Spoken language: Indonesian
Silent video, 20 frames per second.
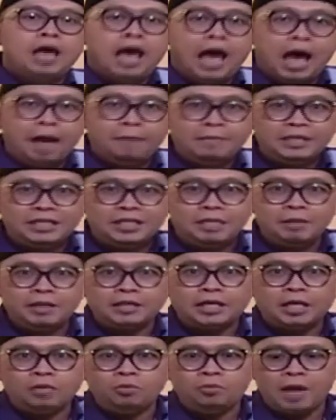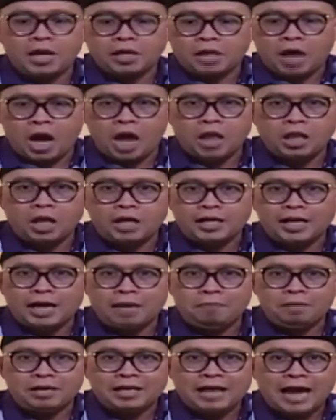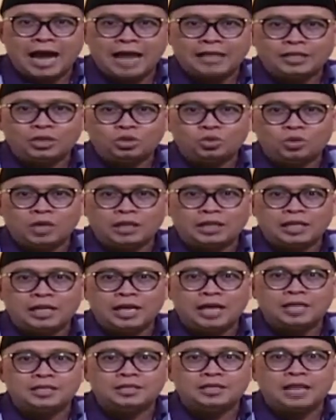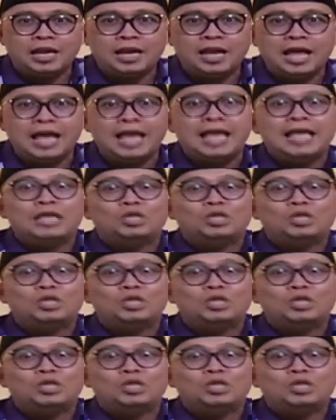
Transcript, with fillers: Habis dibaca ibu bilang, "Ya Allah, dengan berkahnya surat Inna Anzalna,